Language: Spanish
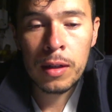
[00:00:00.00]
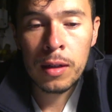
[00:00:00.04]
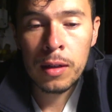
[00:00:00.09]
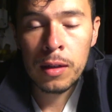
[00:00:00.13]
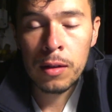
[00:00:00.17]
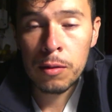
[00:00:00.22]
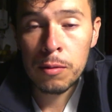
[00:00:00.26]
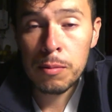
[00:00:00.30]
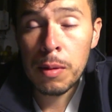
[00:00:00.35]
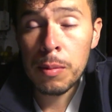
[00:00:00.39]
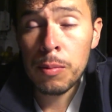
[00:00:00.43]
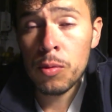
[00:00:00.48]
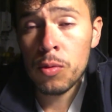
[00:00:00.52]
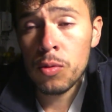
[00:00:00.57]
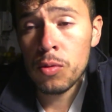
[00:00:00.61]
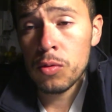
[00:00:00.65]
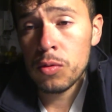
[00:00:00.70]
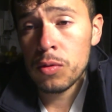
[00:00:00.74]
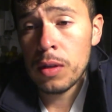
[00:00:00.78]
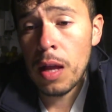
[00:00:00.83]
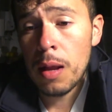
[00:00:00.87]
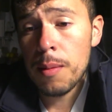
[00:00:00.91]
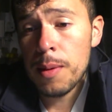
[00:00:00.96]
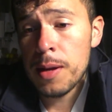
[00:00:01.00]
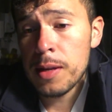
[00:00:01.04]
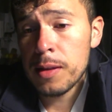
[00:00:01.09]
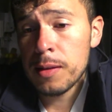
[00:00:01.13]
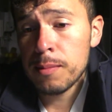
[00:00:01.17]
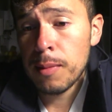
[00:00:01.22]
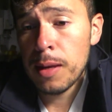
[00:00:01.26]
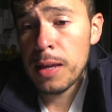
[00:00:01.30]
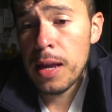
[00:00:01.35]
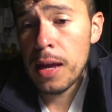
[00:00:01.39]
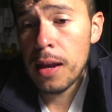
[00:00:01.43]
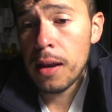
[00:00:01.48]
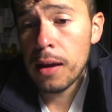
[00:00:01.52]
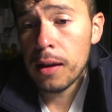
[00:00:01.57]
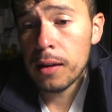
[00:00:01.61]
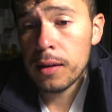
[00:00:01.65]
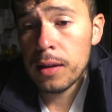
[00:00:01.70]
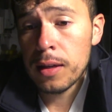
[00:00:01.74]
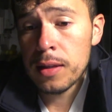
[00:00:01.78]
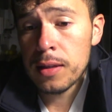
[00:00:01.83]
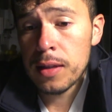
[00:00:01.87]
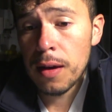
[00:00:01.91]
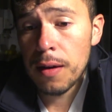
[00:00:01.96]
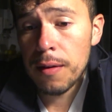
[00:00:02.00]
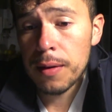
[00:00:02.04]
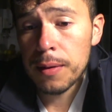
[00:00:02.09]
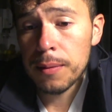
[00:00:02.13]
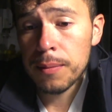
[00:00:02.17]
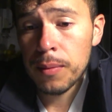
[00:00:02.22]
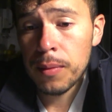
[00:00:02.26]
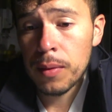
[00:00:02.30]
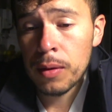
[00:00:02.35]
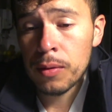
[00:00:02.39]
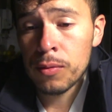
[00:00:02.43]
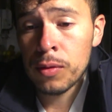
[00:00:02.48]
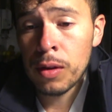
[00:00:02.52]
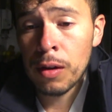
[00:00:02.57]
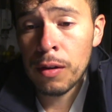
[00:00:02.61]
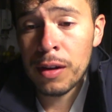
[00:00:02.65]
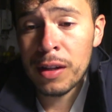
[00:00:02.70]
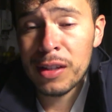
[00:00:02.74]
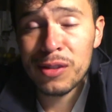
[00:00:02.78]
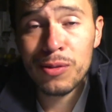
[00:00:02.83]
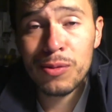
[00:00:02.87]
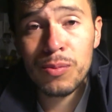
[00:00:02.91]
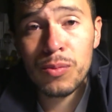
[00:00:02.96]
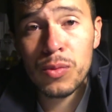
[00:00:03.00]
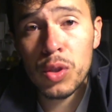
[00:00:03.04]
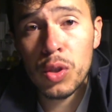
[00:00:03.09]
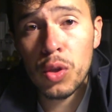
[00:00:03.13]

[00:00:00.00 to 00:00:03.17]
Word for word: nos vemos tal vez mañana, quién sabe. Un abrazo. Chao,